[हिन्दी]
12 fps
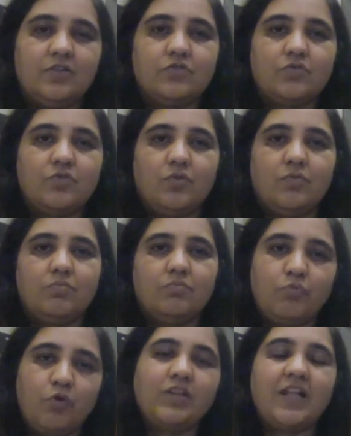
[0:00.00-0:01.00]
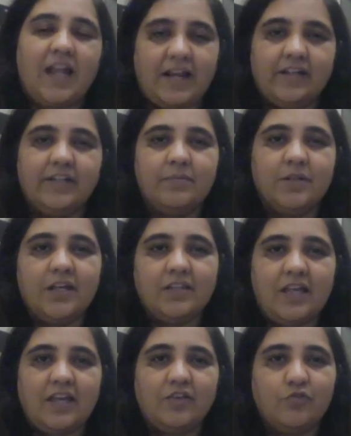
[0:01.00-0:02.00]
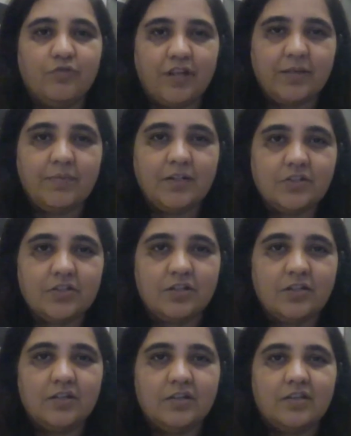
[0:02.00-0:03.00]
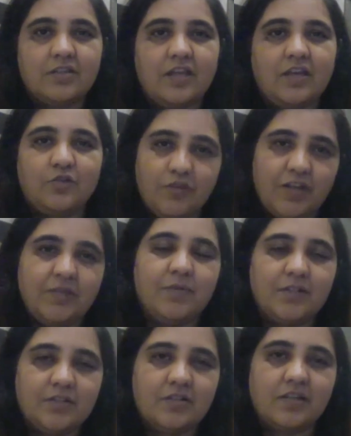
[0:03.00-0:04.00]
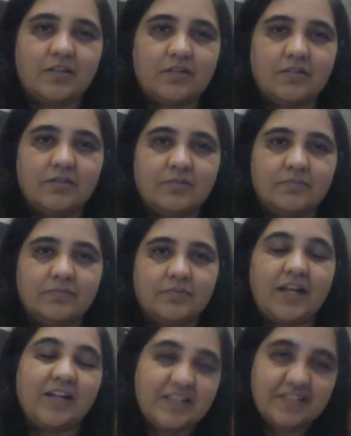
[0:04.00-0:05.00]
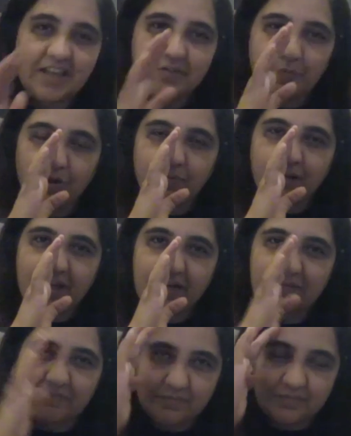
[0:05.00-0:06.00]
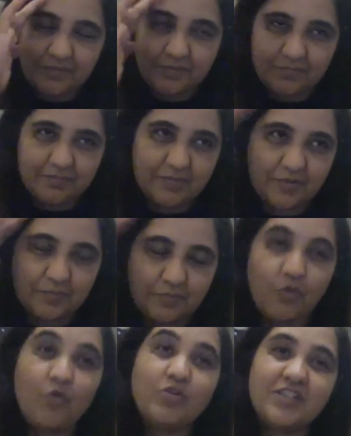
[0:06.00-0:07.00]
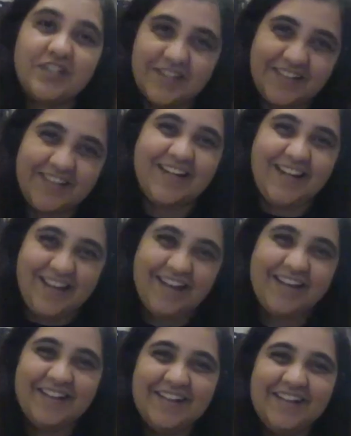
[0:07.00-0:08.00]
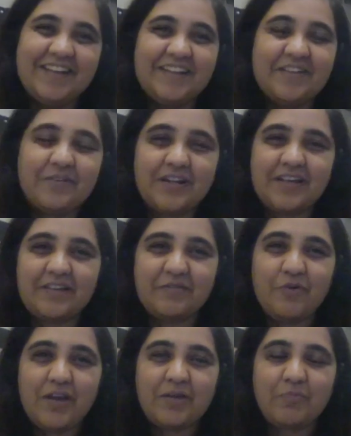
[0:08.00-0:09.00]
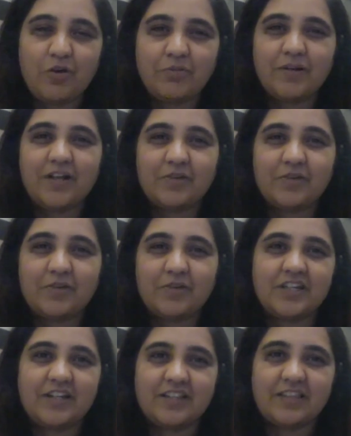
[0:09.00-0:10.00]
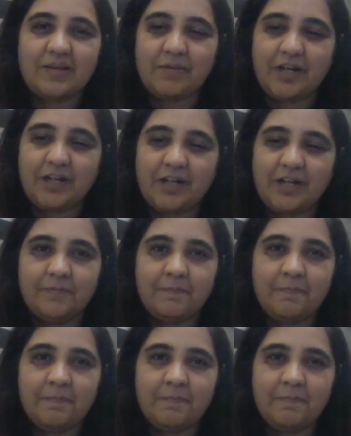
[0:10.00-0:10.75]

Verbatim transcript: सो so, बहुत क्लैरिटी मिला थैंक यू वेरी मच थैंक यू वेरी मच एक एटलीस्ट एक बहुत बड़ा बोझ निकला वो एक बहुत बड़ा क्वेश्चन रहता है माइंड में